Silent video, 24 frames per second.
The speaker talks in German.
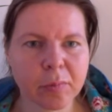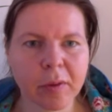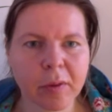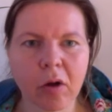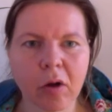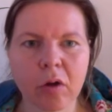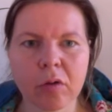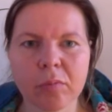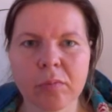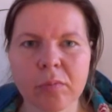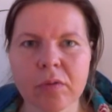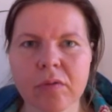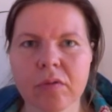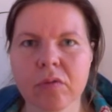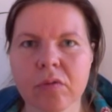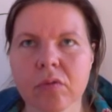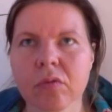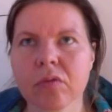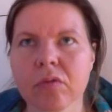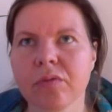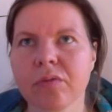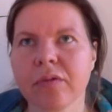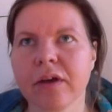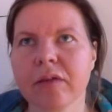Und
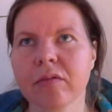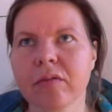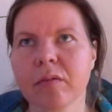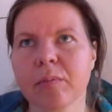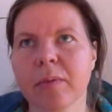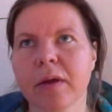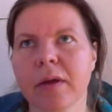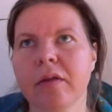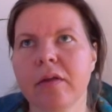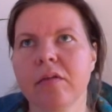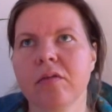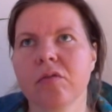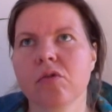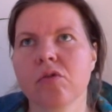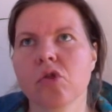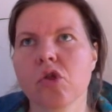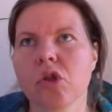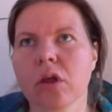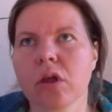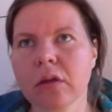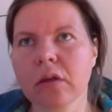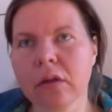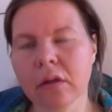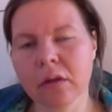äh,
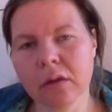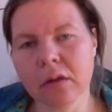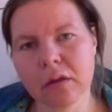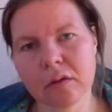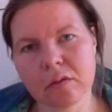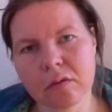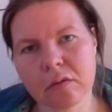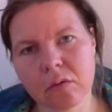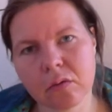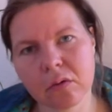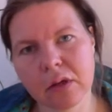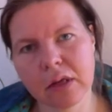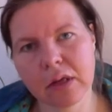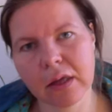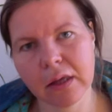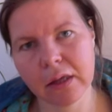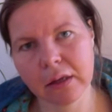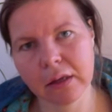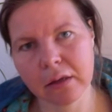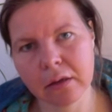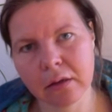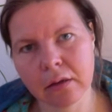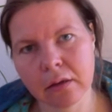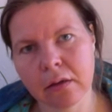ja, und da auch Pausen
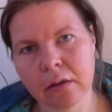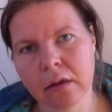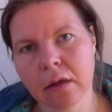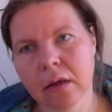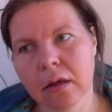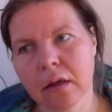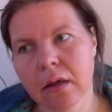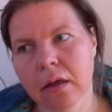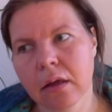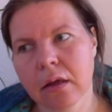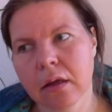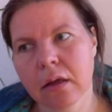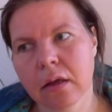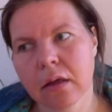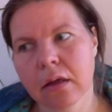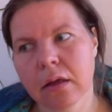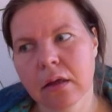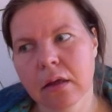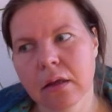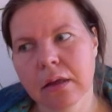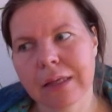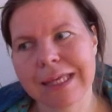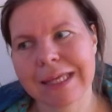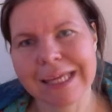einzubauen,
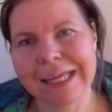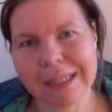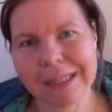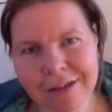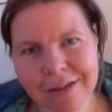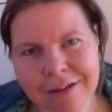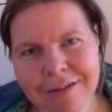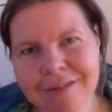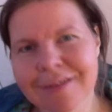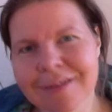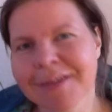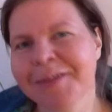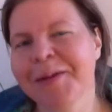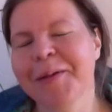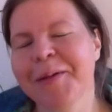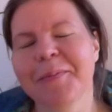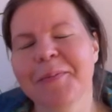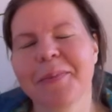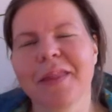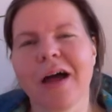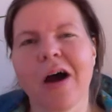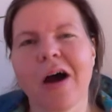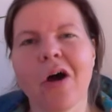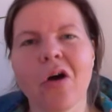beziehungsweise bei diesen
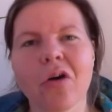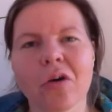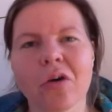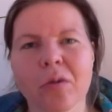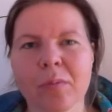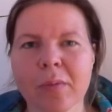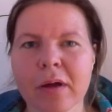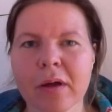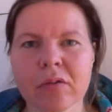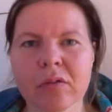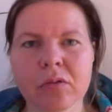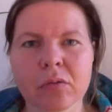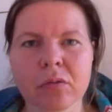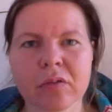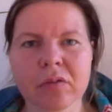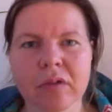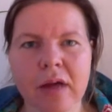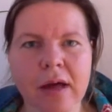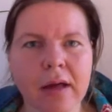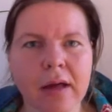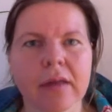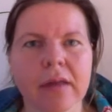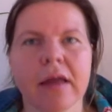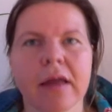Schritten, die es zu
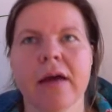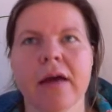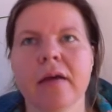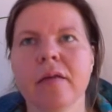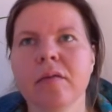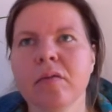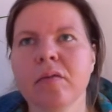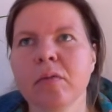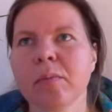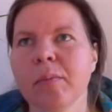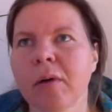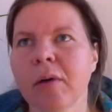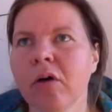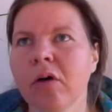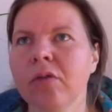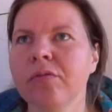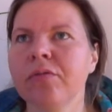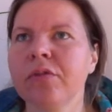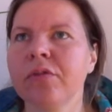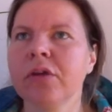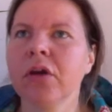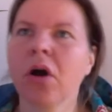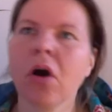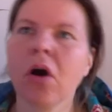gehen
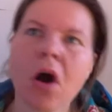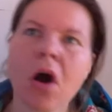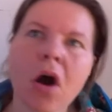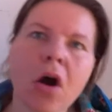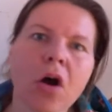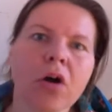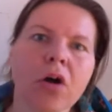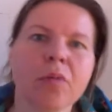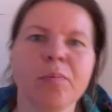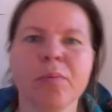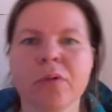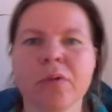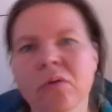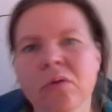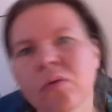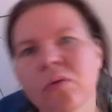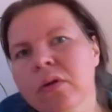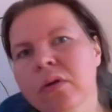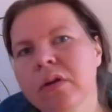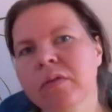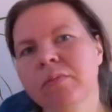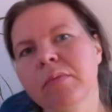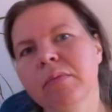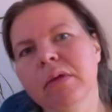gilt,
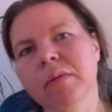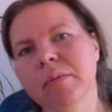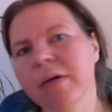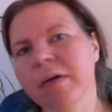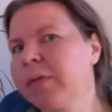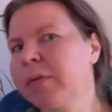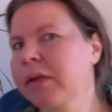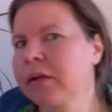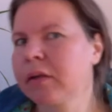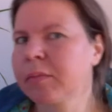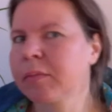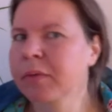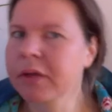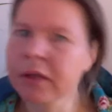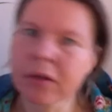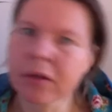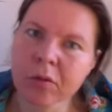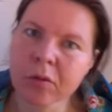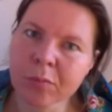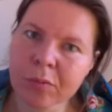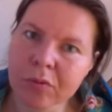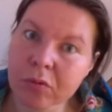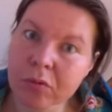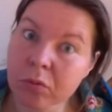auch immer so
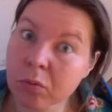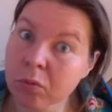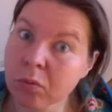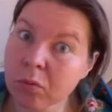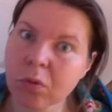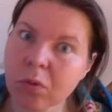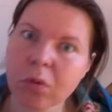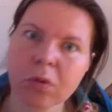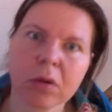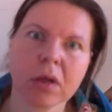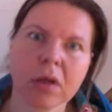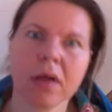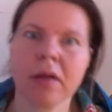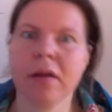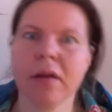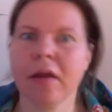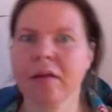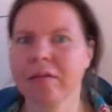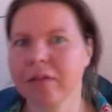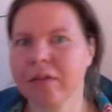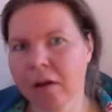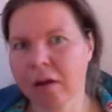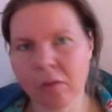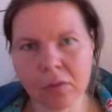Sachen einzubauen
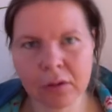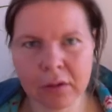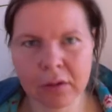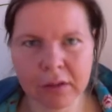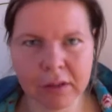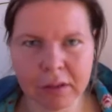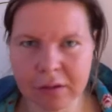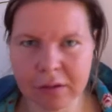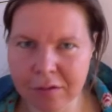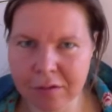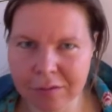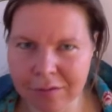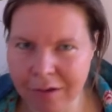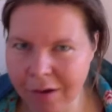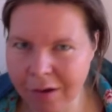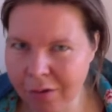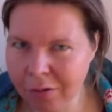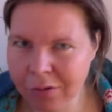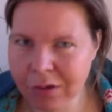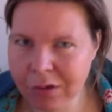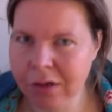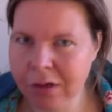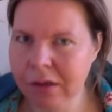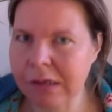wie, oh, heute belohne
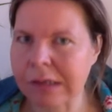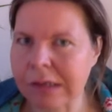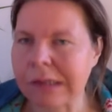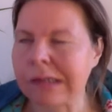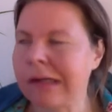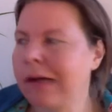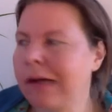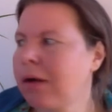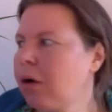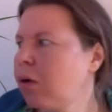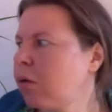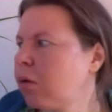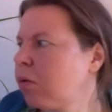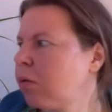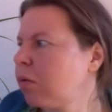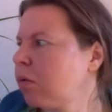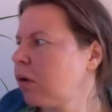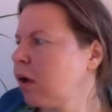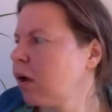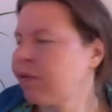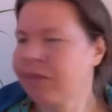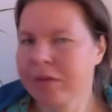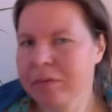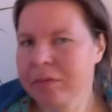ich mich mal mit einem
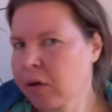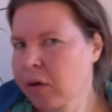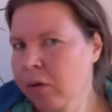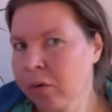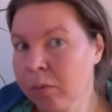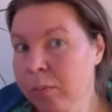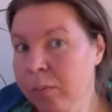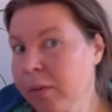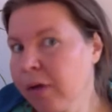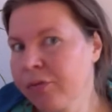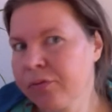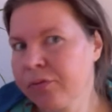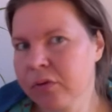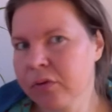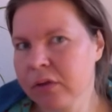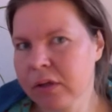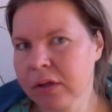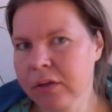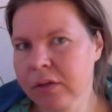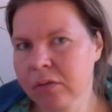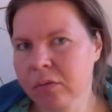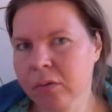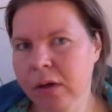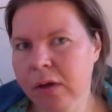Kinobesuch oder in der
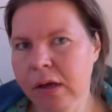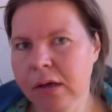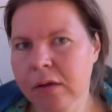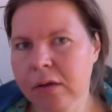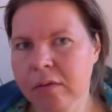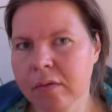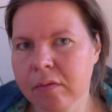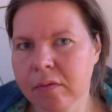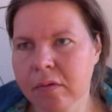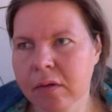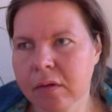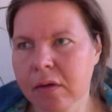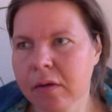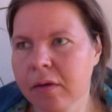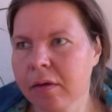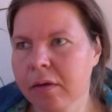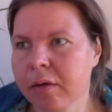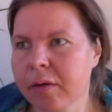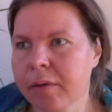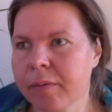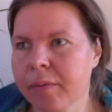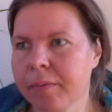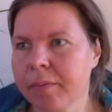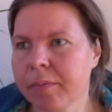Sauna, gehe in die
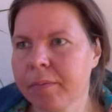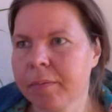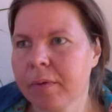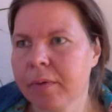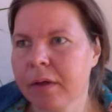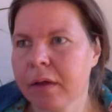Sauna